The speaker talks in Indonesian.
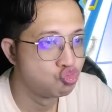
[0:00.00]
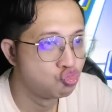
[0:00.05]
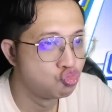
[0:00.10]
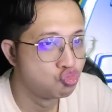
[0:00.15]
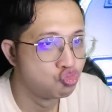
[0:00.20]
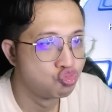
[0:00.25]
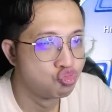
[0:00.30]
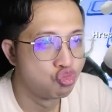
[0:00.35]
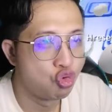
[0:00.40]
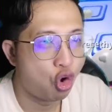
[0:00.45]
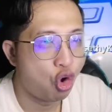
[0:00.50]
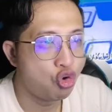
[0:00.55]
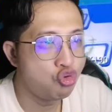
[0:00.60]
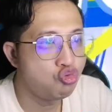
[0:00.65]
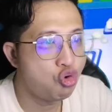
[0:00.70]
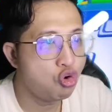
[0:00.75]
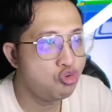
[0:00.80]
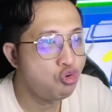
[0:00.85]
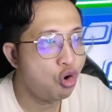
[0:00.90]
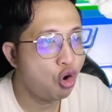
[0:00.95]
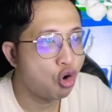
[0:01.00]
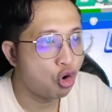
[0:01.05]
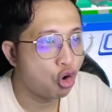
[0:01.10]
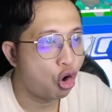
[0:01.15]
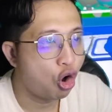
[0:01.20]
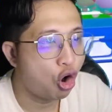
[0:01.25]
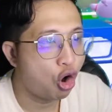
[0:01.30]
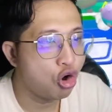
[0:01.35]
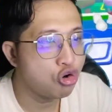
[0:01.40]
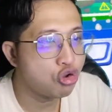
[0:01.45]
Bermain Egi
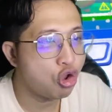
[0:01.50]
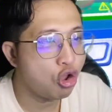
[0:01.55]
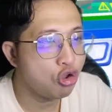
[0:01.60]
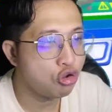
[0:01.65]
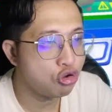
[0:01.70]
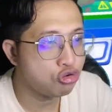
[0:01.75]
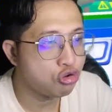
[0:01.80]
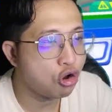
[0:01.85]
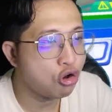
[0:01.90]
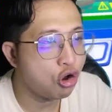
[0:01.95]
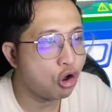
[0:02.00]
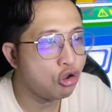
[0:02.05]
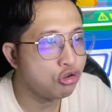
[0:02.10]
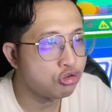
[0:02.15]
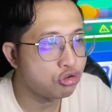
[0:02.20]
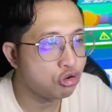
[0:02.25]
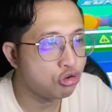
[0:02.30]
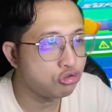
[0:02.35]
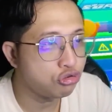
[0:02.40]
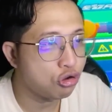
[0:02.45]
Party tapi sambil diatur